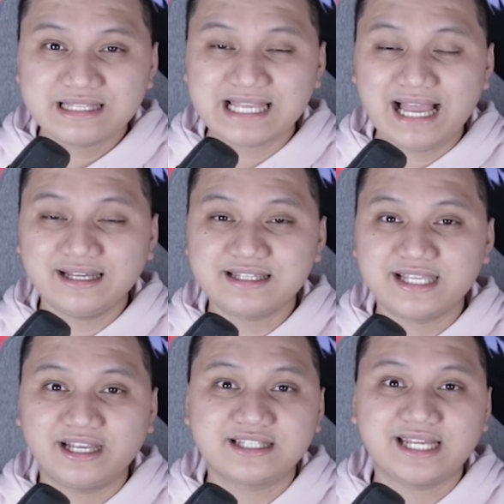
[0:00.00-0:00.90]
sa aking
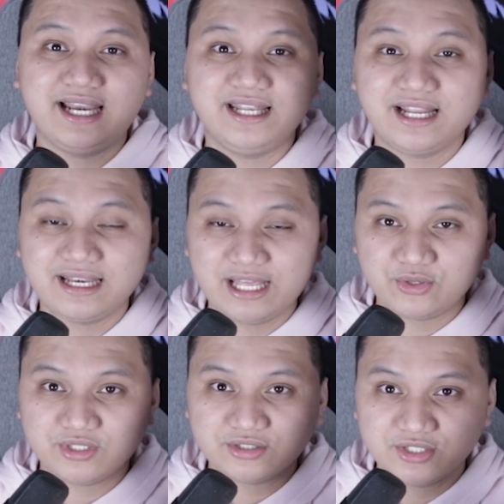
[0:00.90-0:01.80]
second channel na
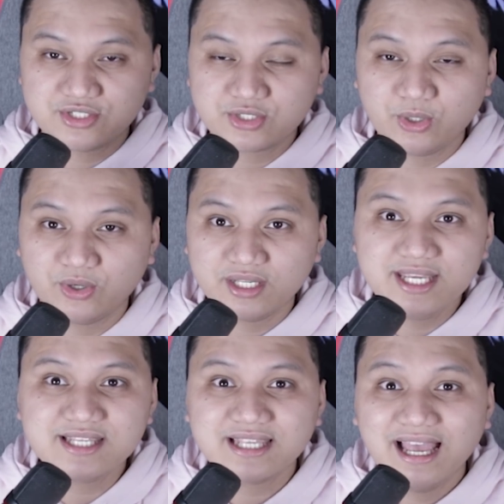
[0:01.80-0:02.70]
Claro the Third
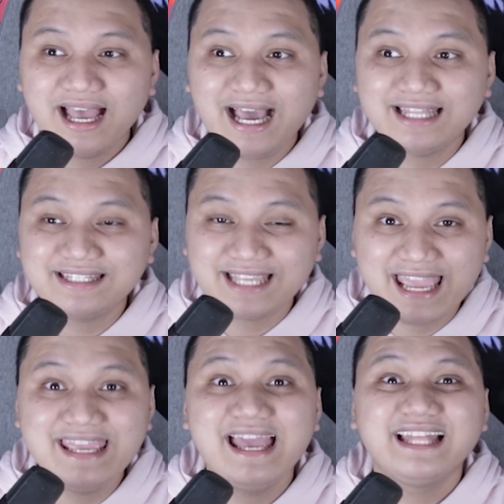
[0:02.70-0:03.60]
Stories at
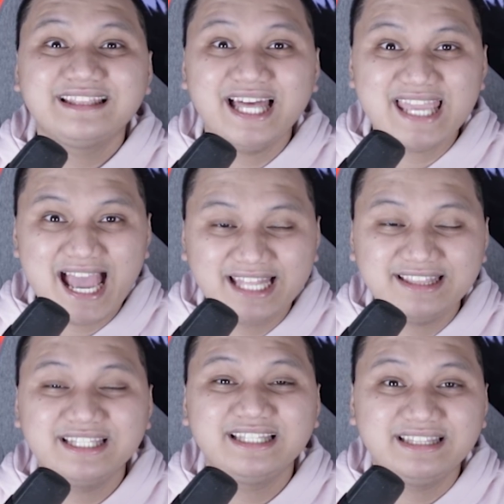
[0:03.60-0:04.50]
kay Dayan.